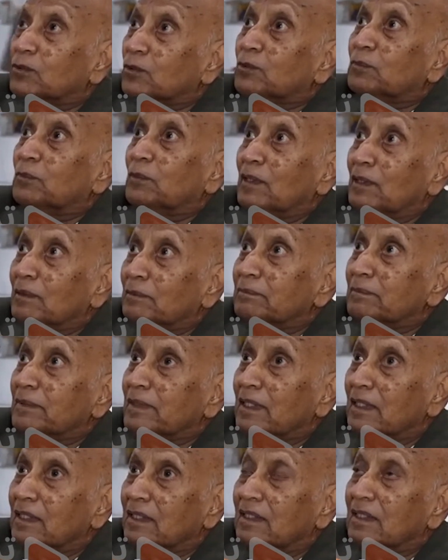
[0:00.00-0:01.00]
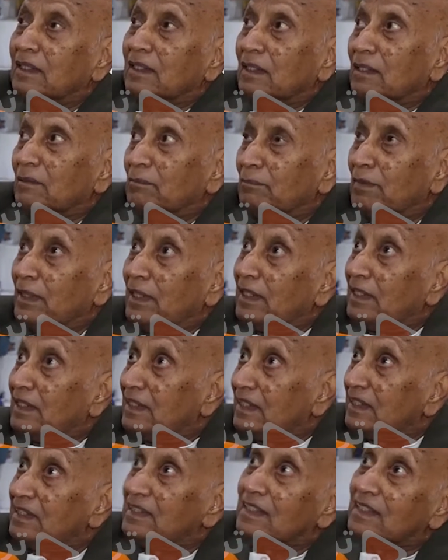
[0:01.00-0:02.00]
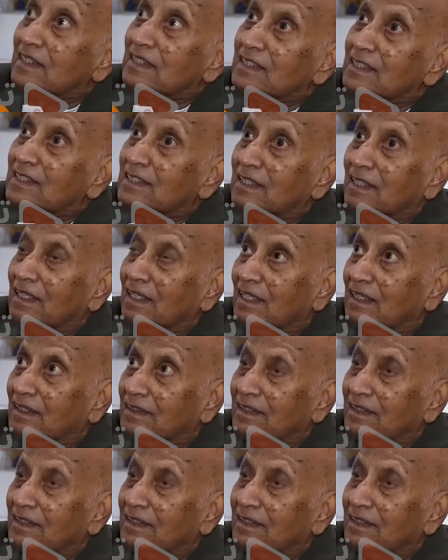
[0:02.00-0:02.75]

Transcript: كتب الأنبياء مال الإدريس